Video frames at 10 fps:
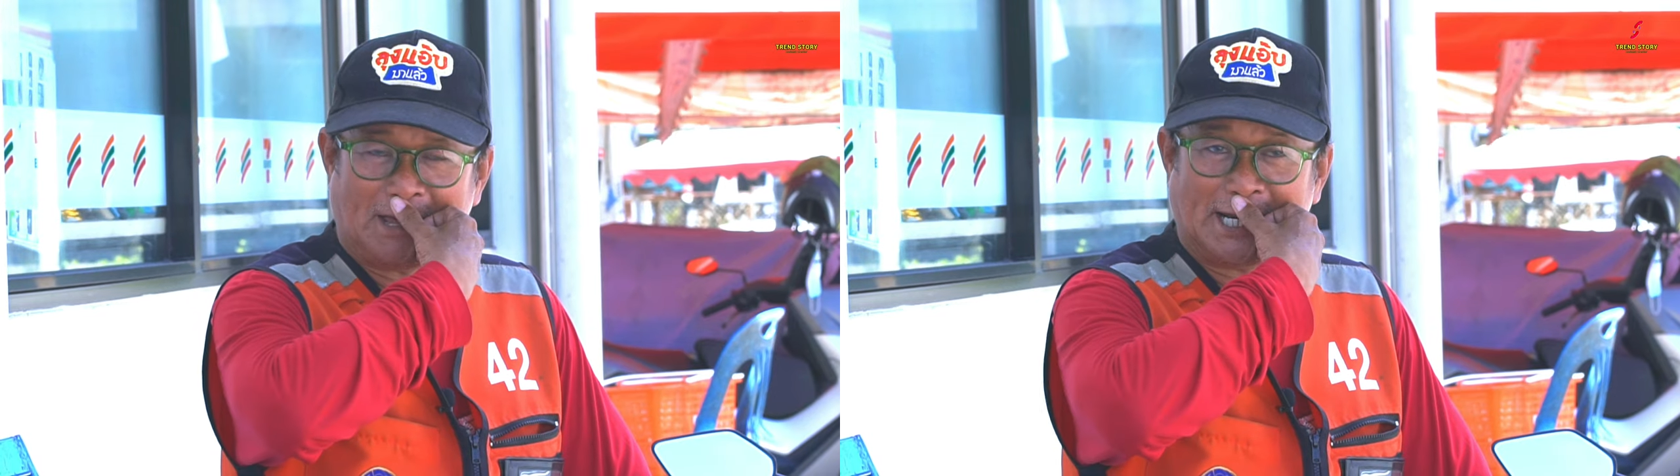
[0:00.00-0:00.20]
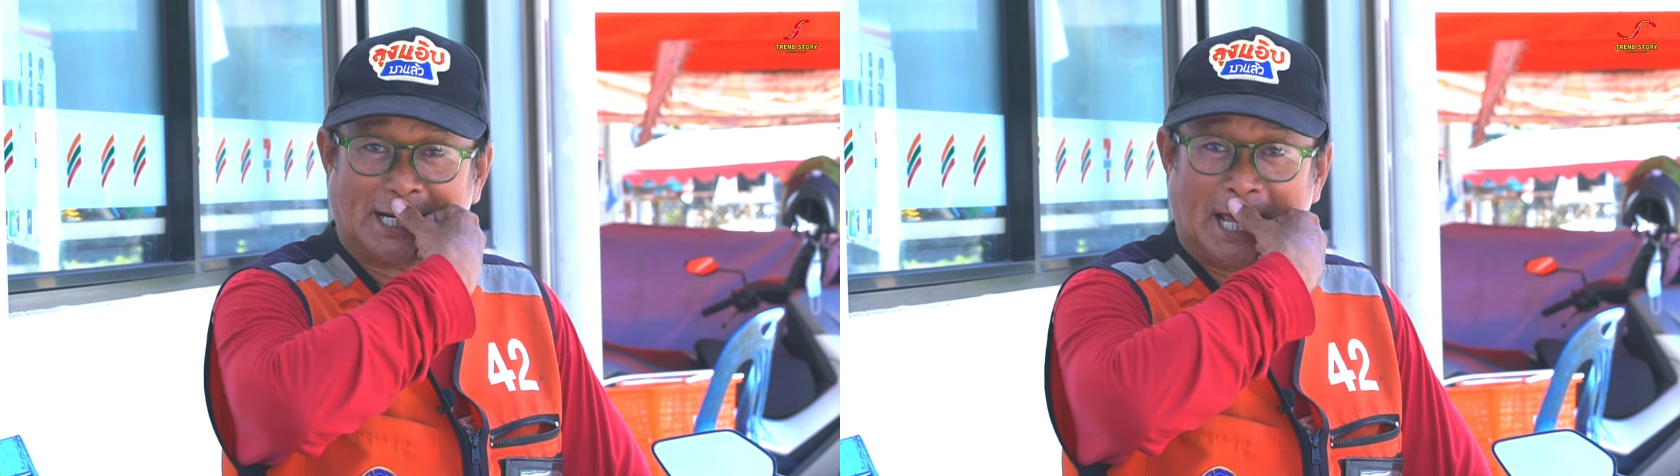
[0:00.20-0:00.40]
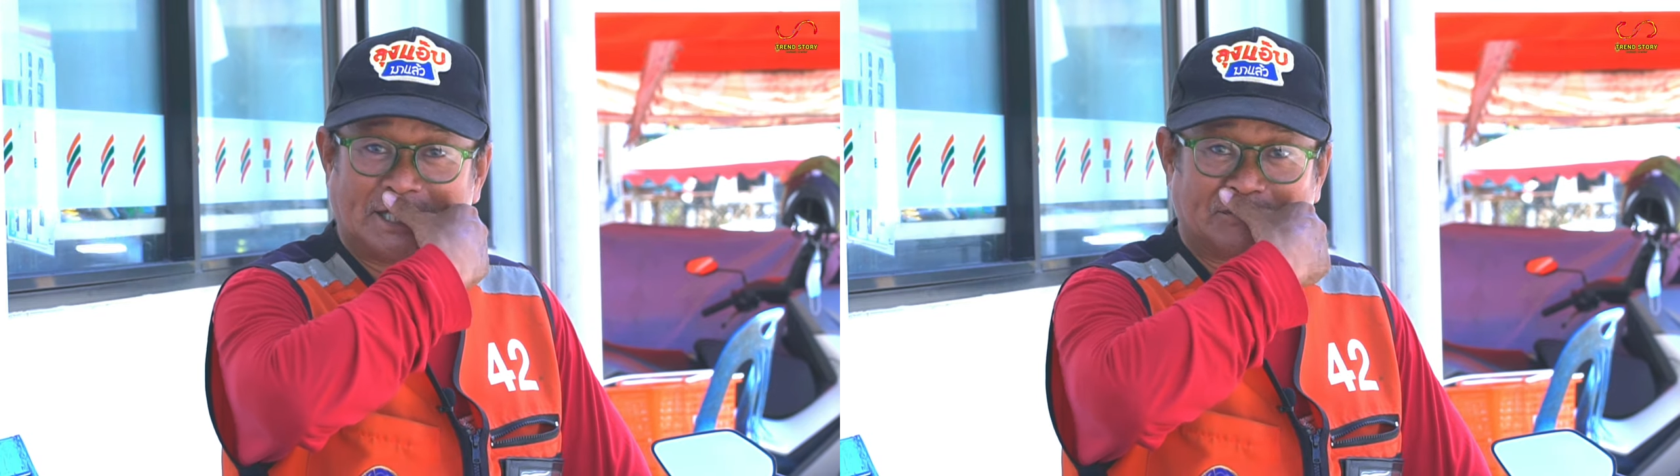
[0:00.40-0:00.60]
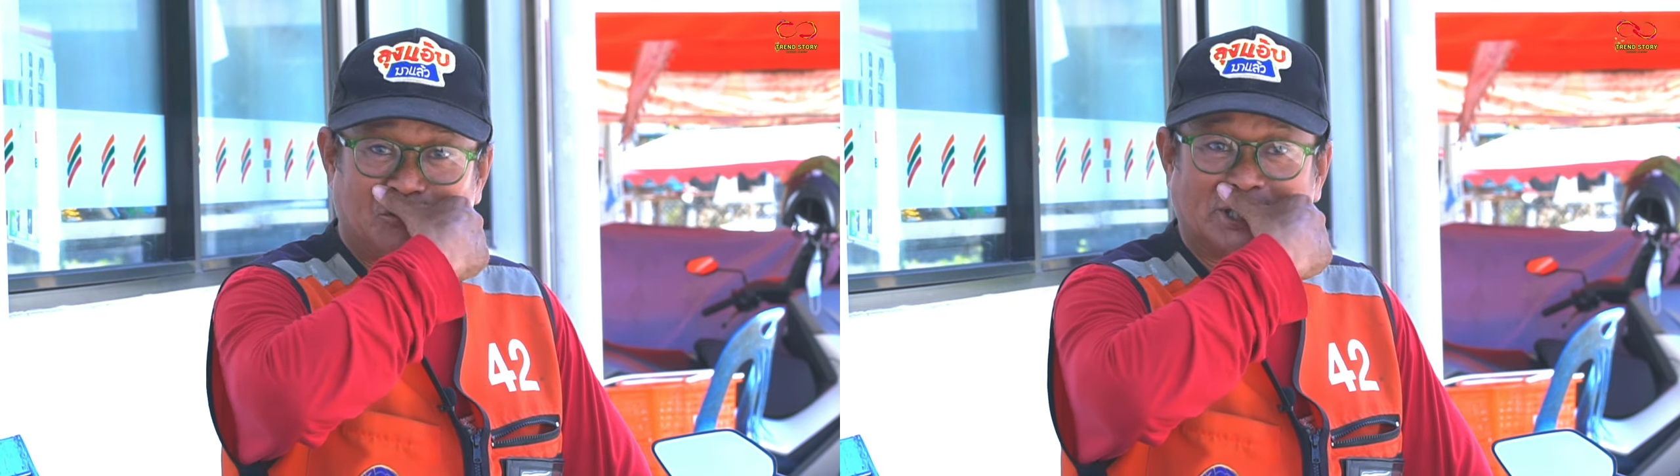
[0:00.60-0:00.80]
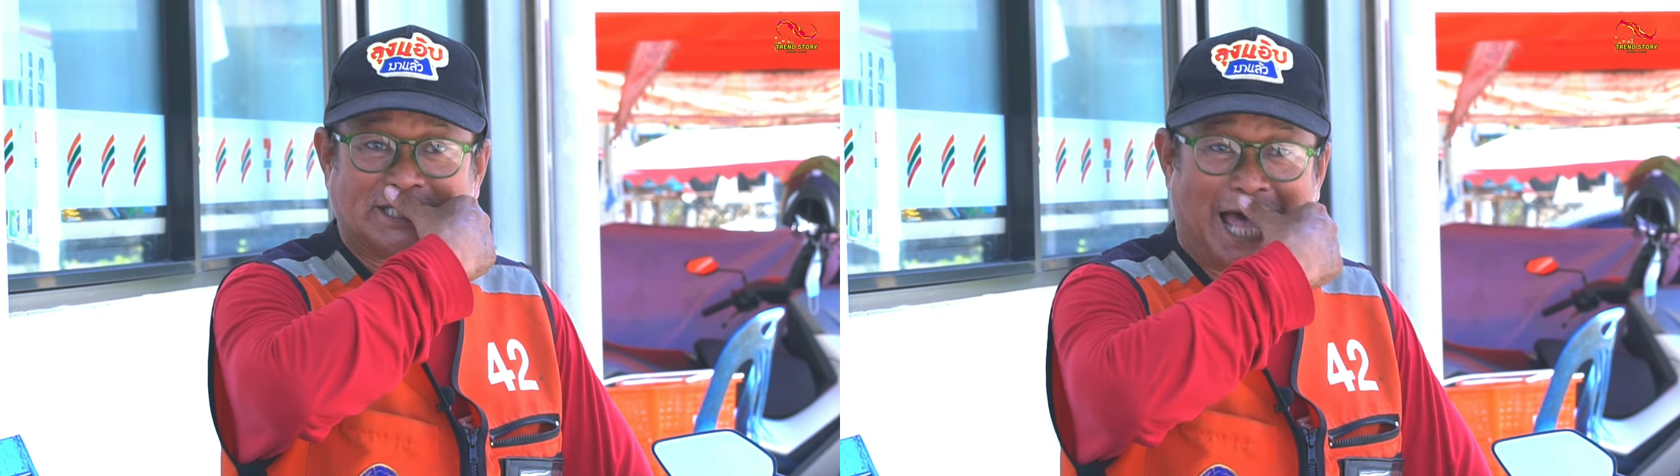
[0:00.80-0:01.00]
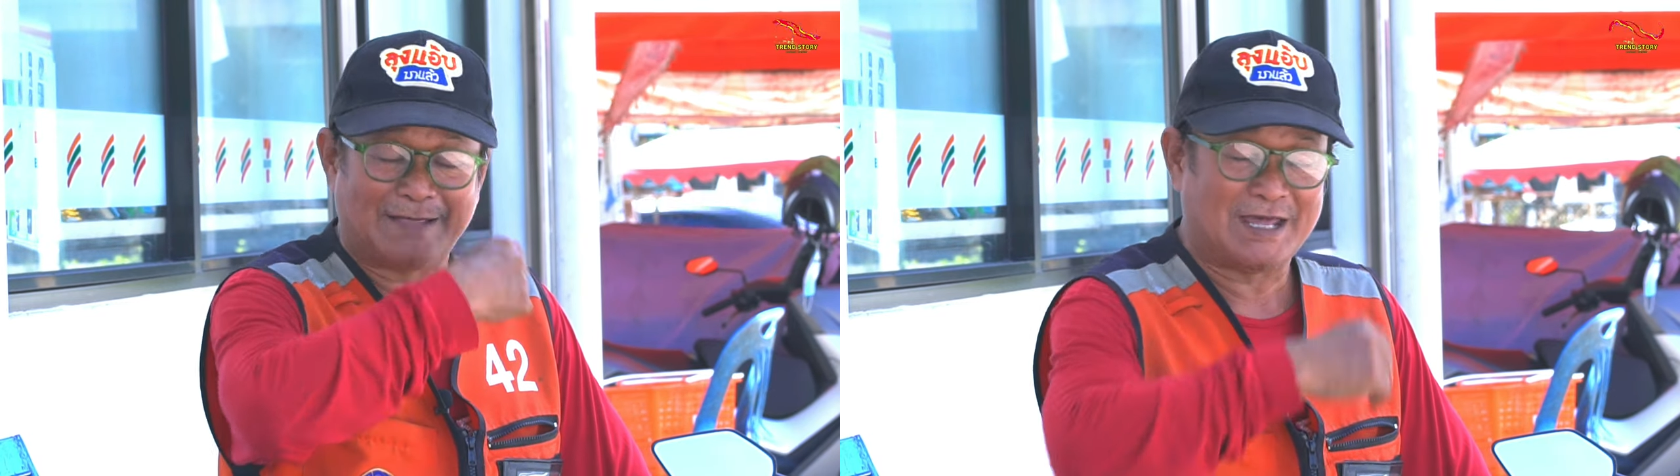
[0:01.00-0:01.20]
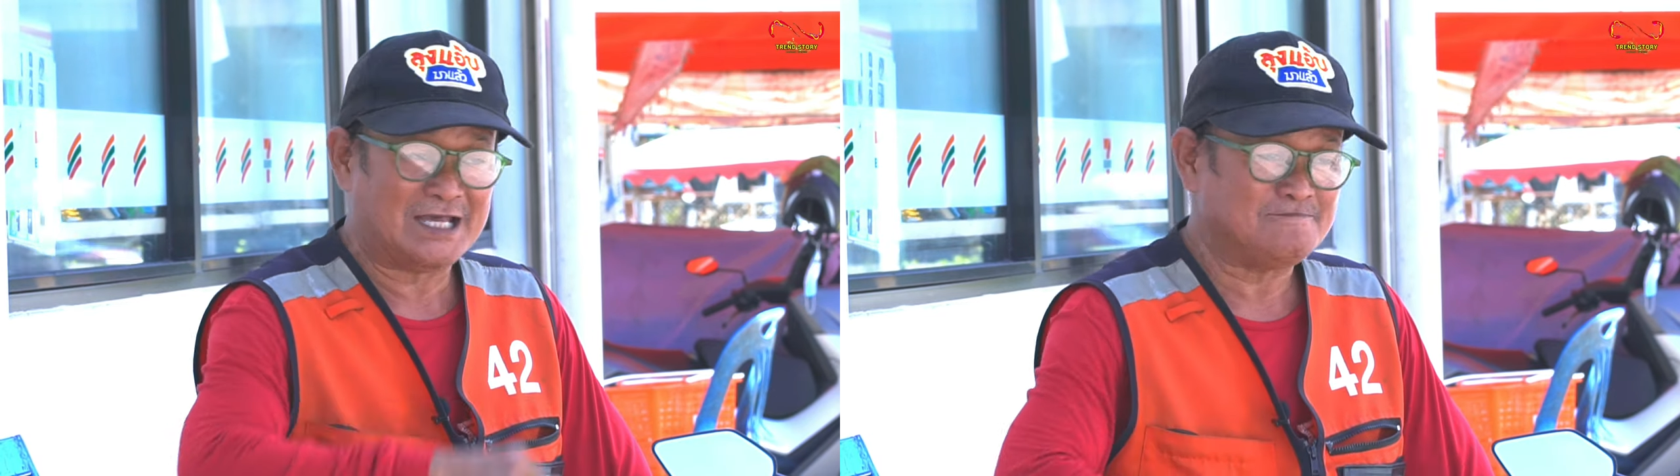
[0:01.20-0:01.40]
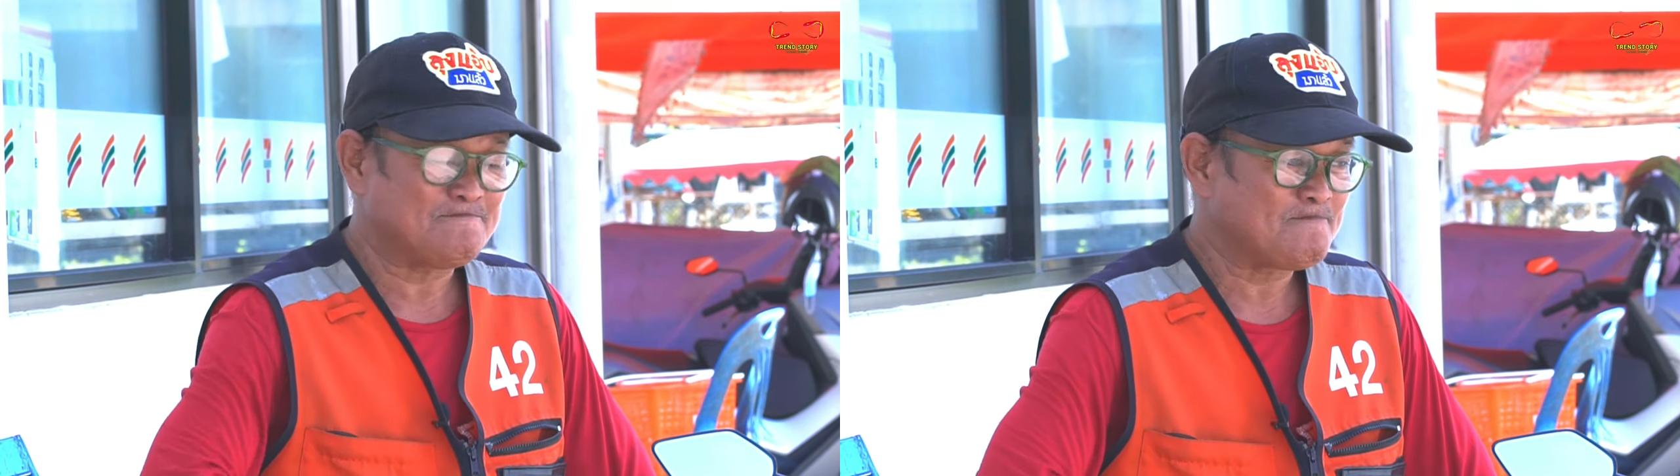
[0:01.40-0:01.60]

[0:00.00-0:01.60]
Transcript: ตอนนั้นนะฮะผู้ติดตามนะ